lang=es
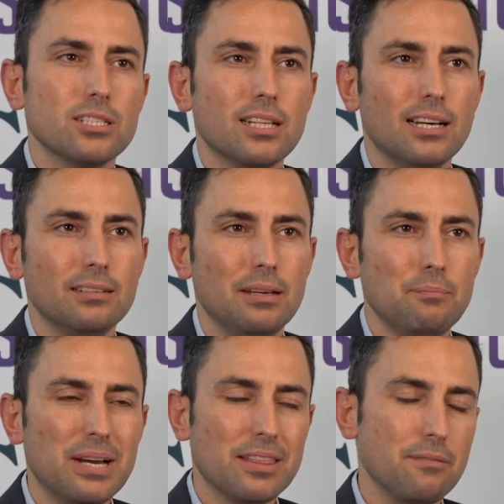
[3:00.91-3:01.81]
se está
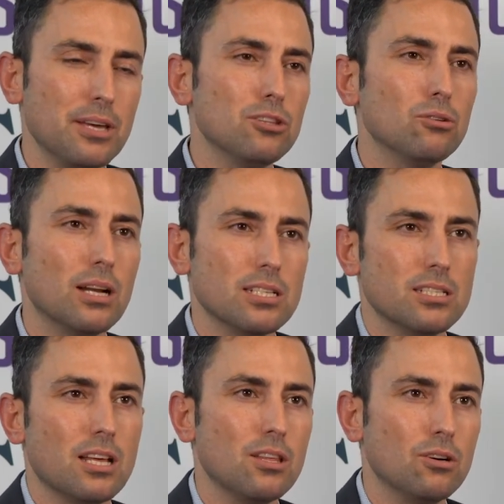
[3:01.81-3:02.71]
percibiendo una
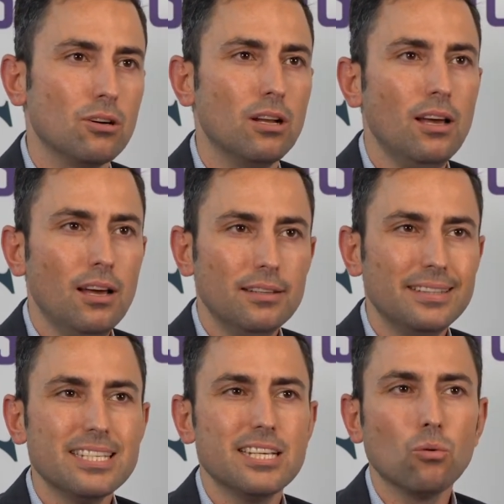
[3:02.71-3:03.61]
sensación
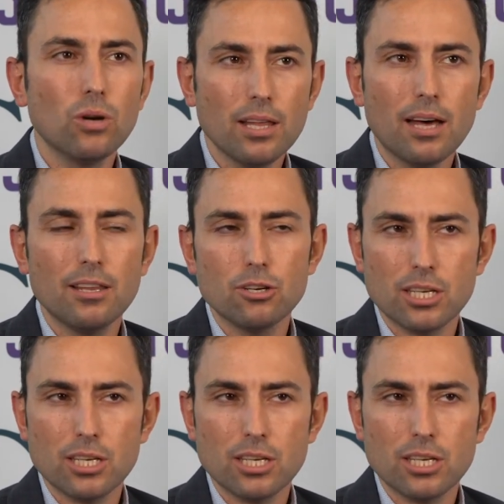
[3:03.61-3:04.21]
de seguridad de los